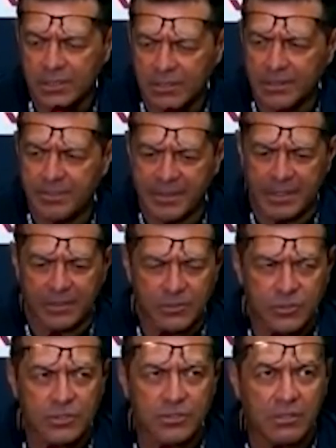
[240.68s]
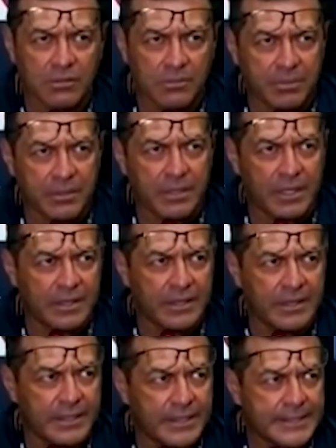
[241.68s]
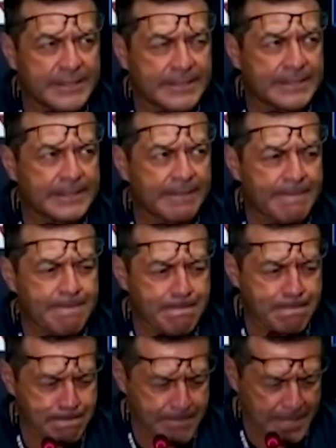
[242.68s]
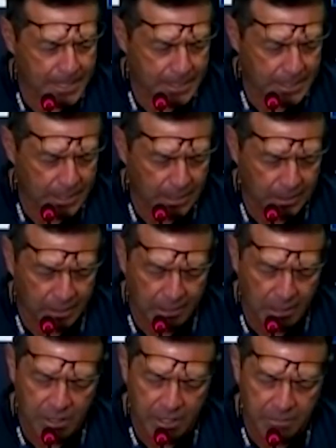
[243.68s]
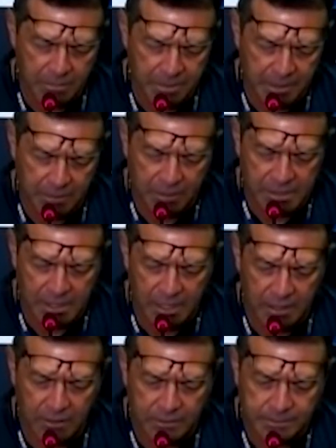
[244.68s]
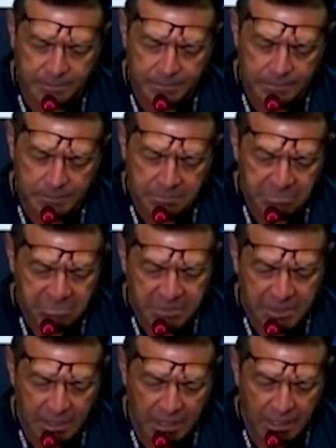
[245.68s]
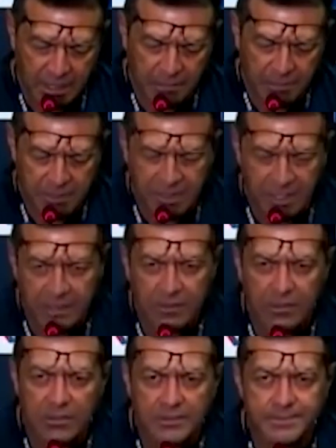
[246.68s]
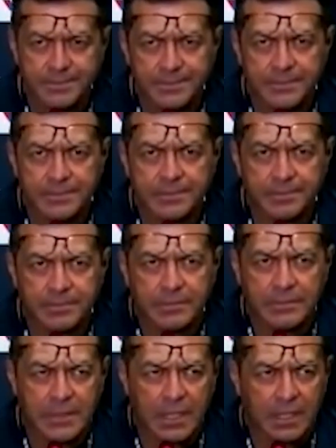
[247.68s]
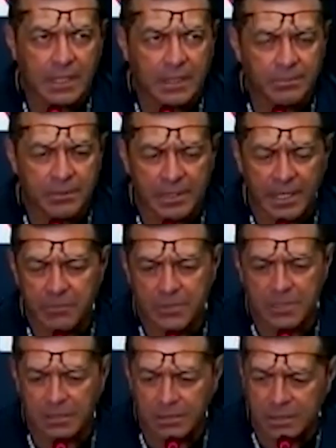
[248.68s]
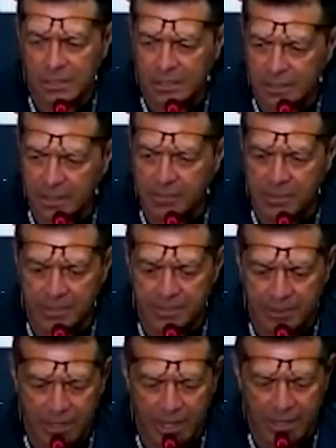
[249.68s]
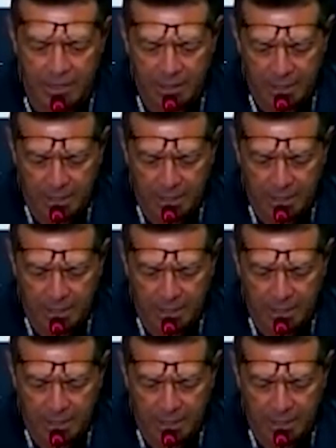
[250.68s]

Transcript: creo que para nosotros lo importante es el trabajo que hemos venido haciendo, seguir demostrándolo, eh, porque hay muchas cosas que tenemos que mejorar.